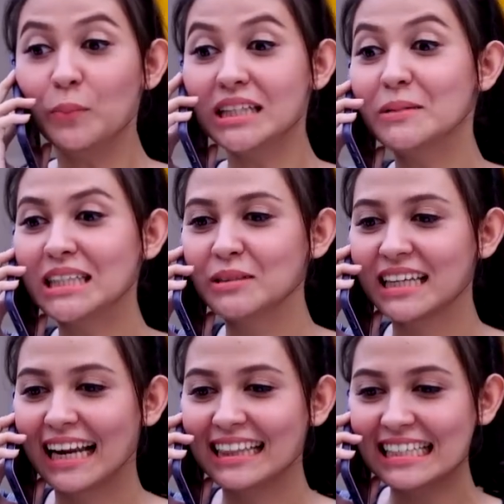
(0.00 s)
Oh, bisa bisa
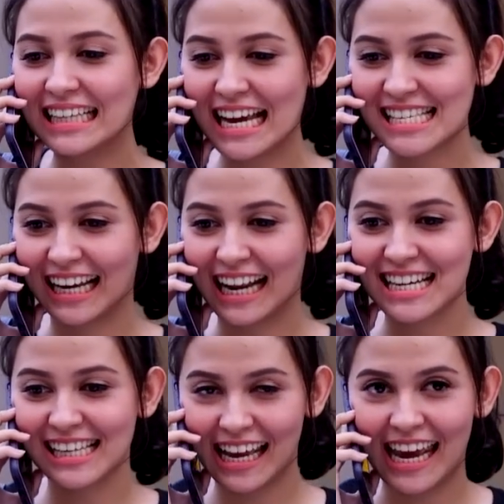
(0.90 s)
bisa. Nanti saya segera
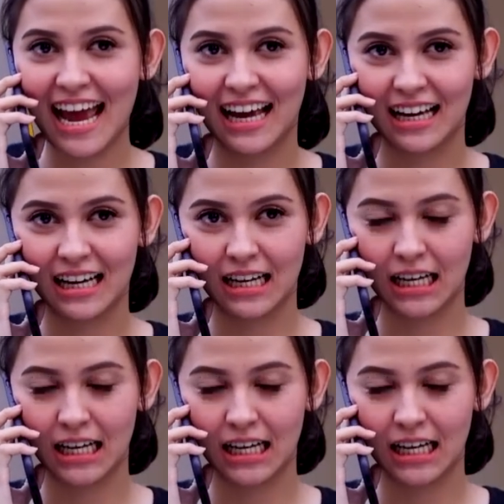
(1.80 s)
ke sana ya. Ya udah